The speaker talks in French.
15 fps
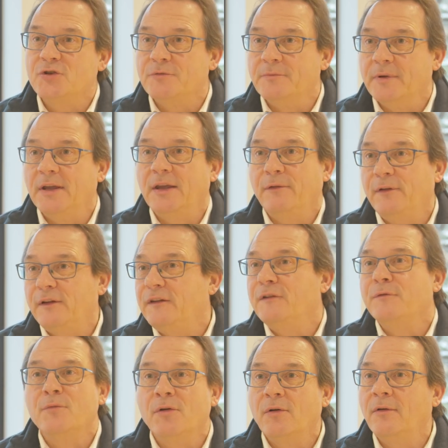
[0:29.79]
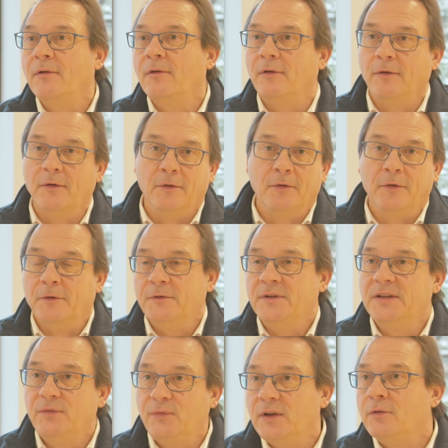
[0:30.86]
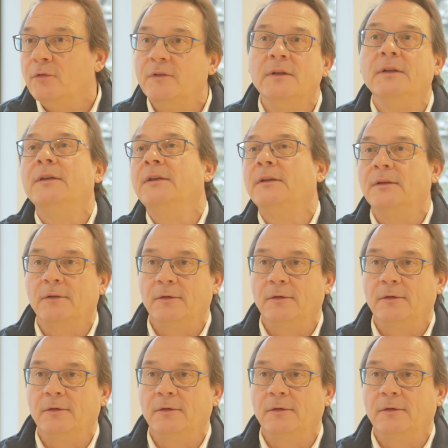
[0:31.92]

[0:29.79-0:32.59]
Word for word: mais effectivement, difficulté